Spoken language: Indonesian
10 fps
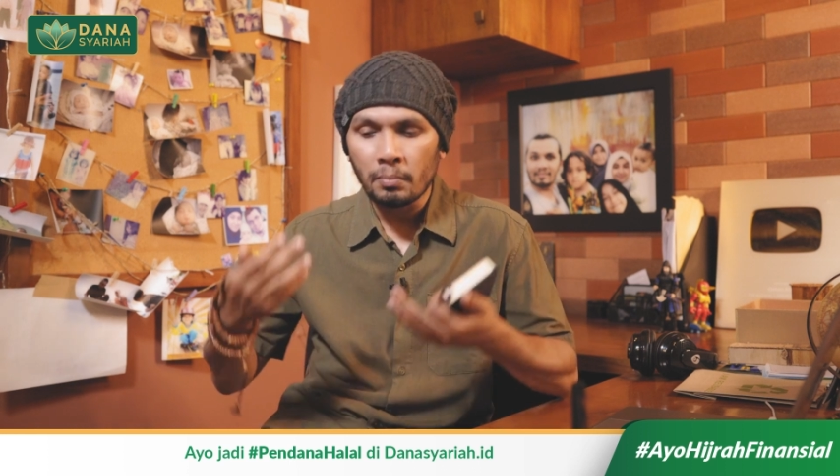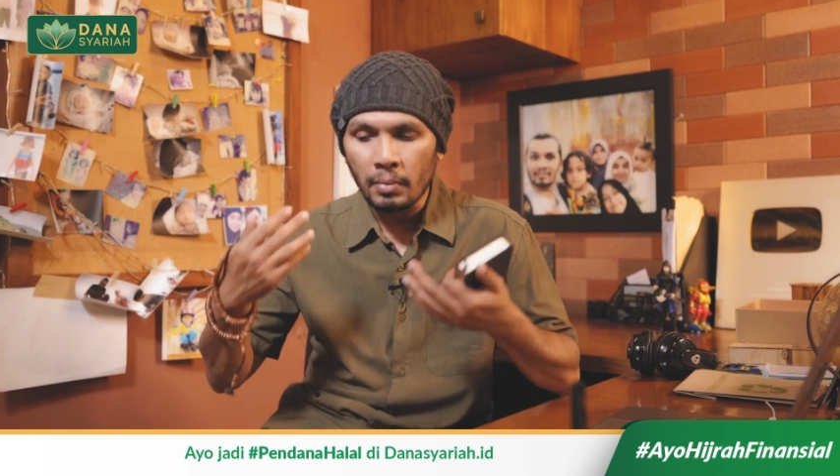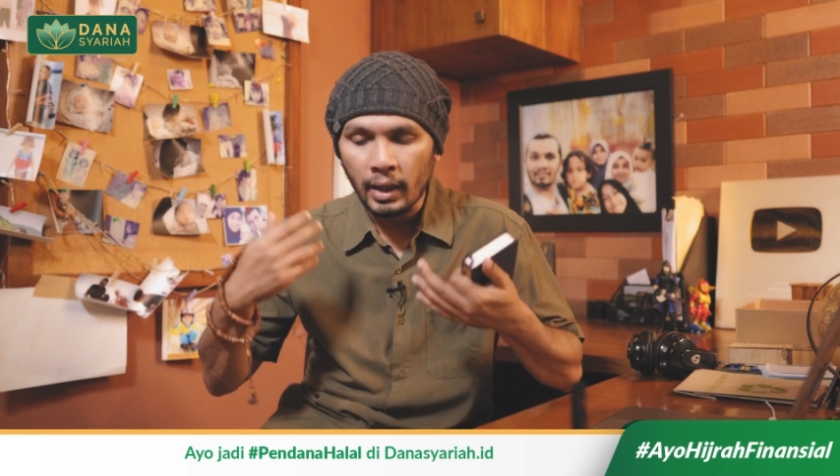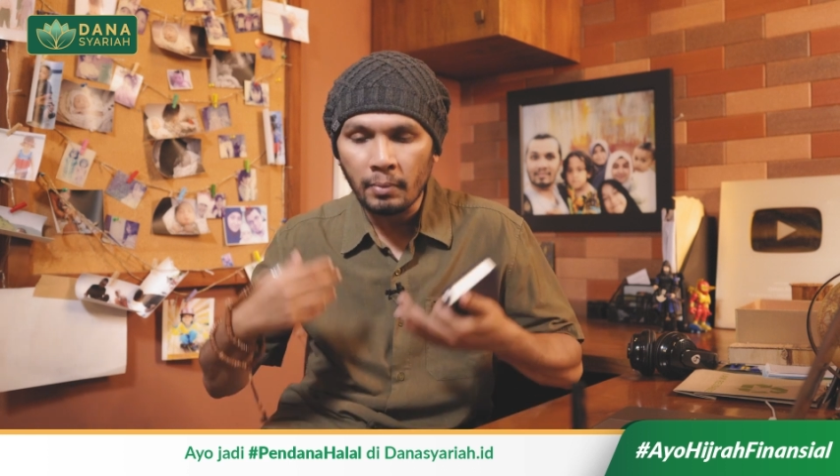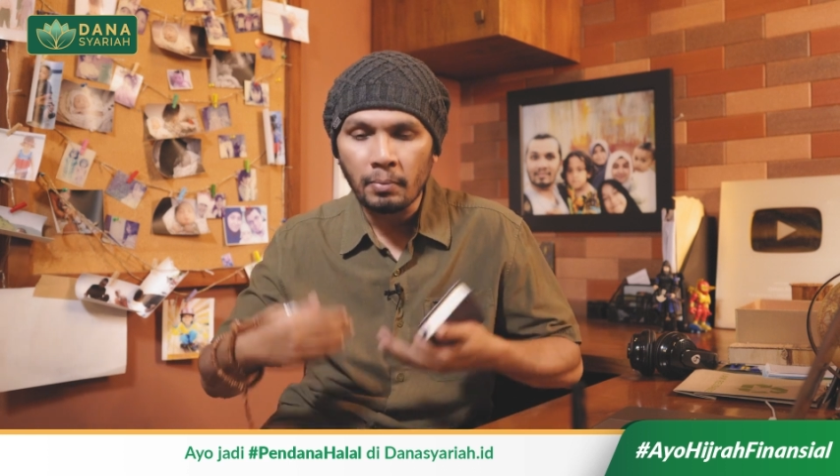
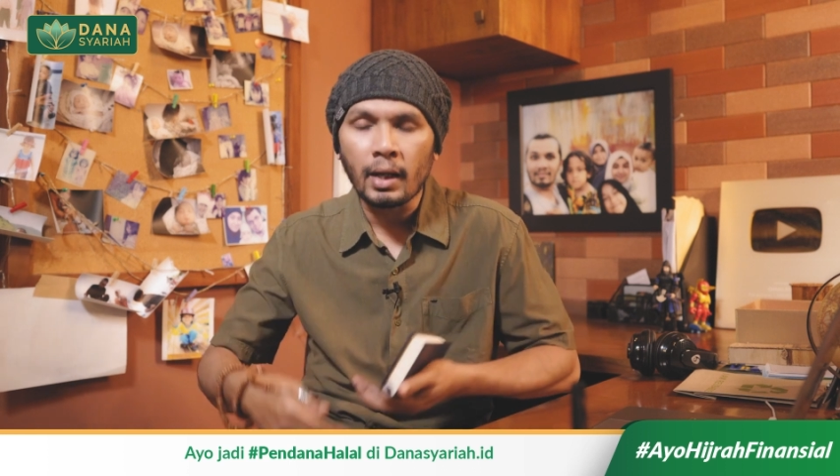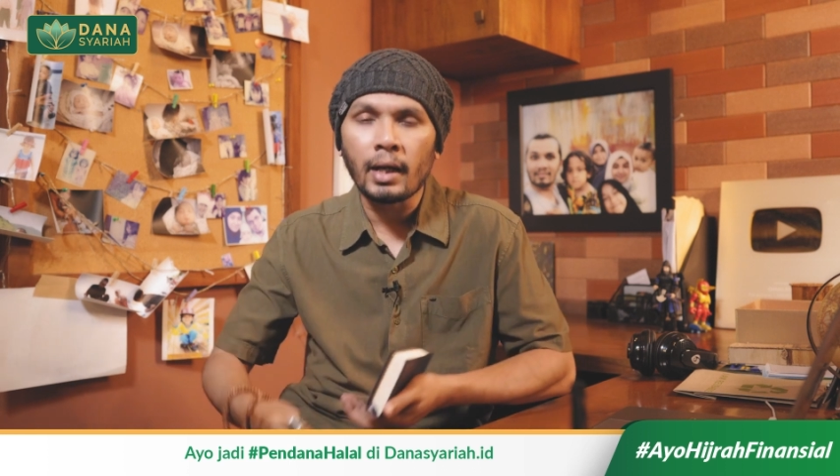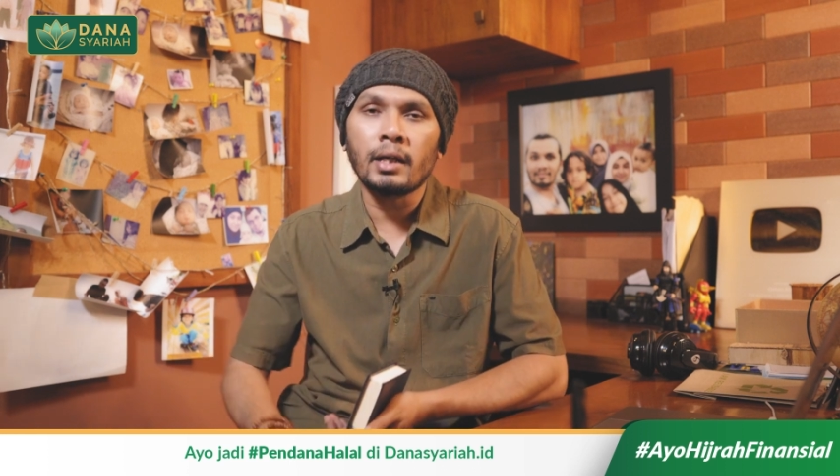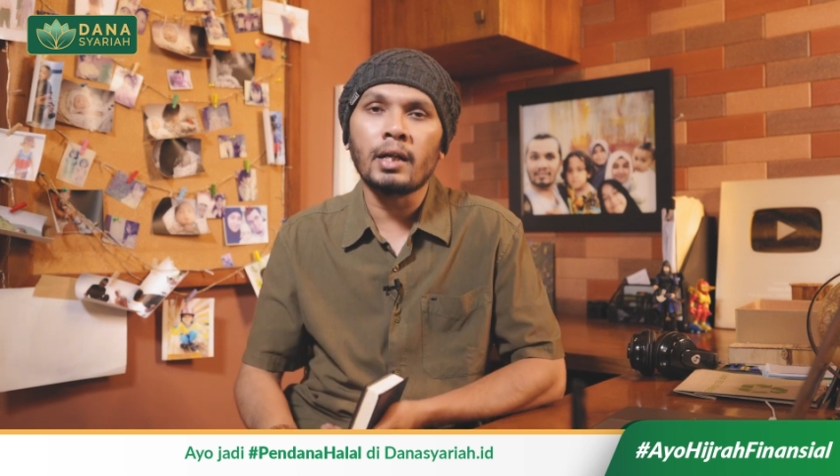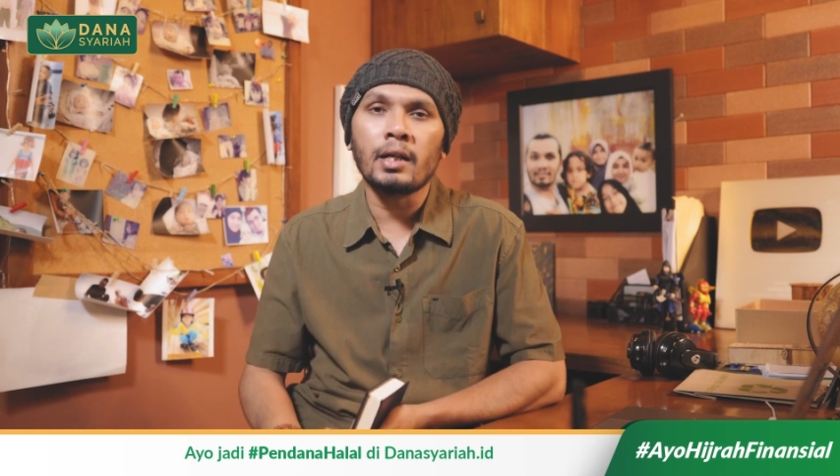pakai
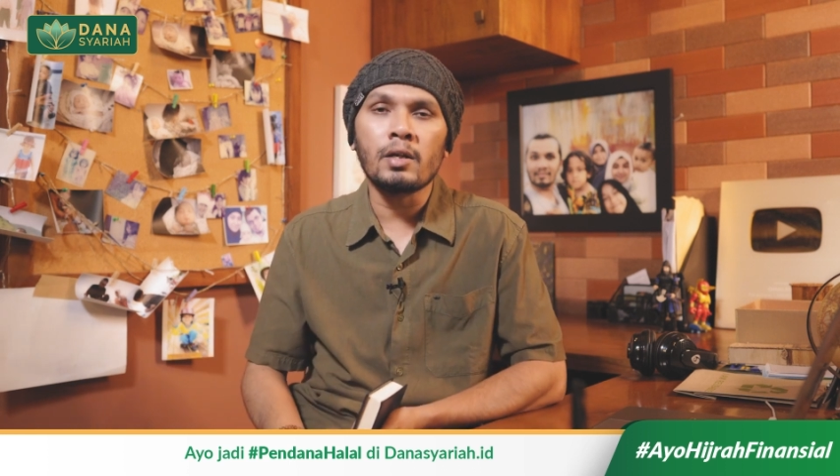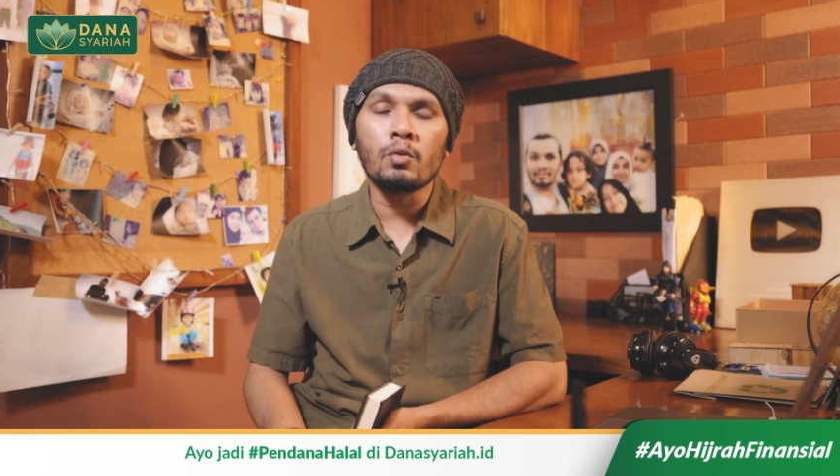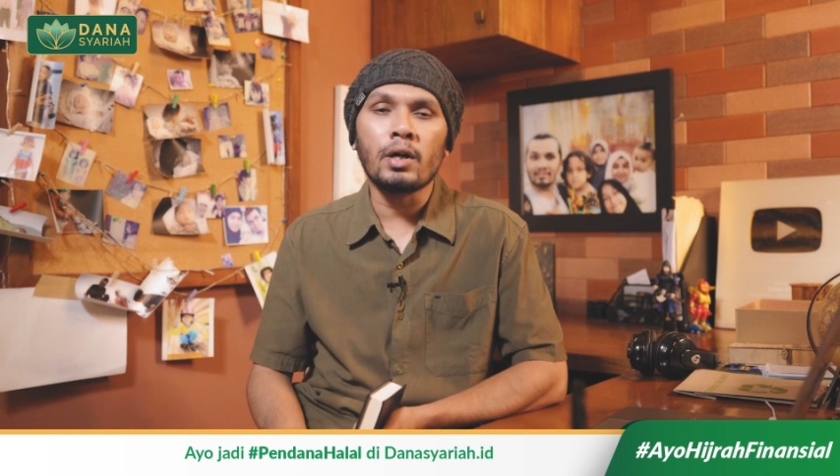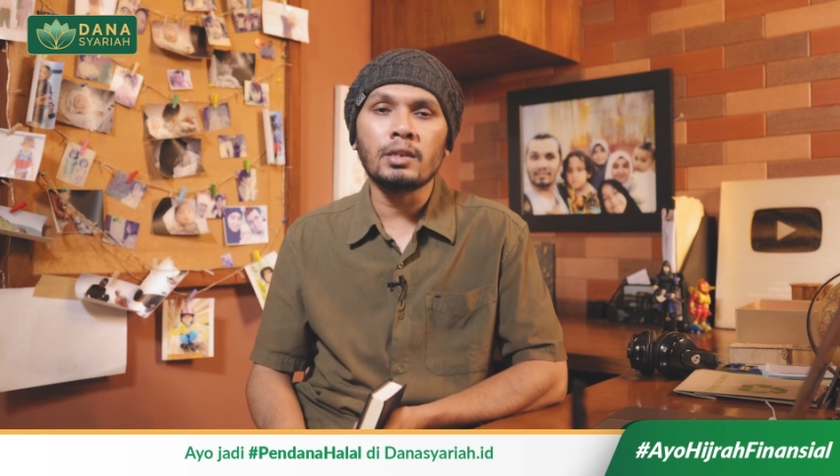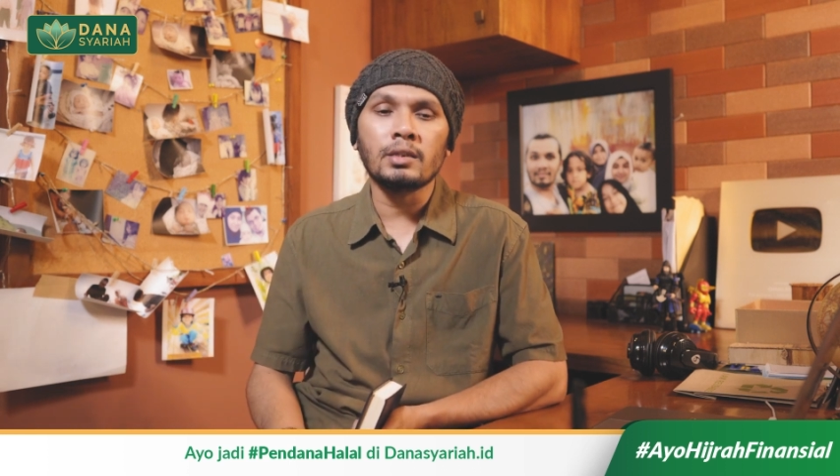pakaian ada
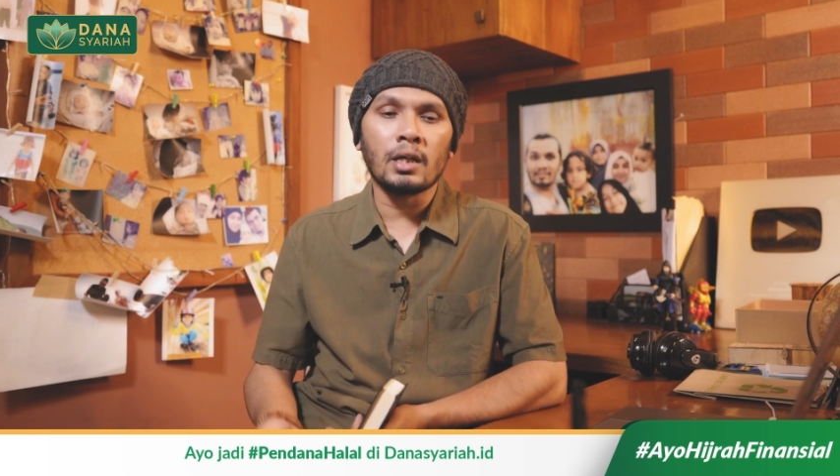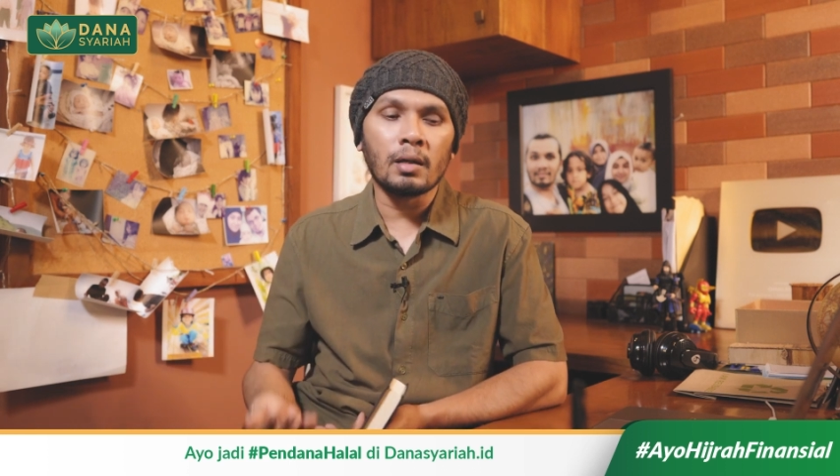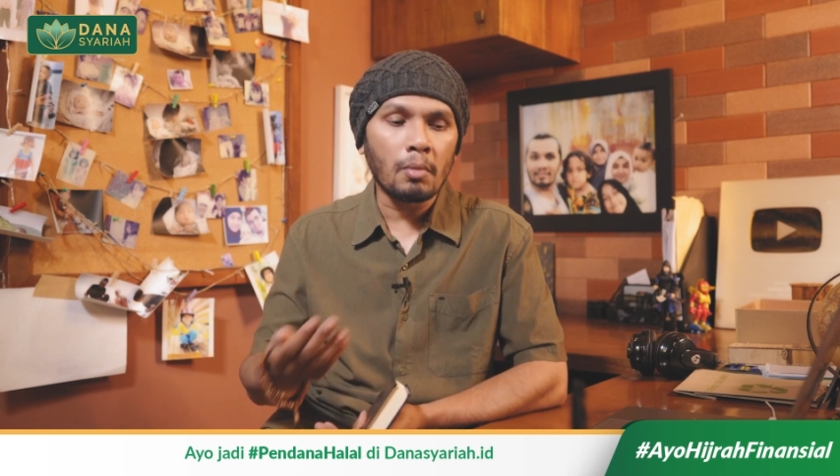doanya,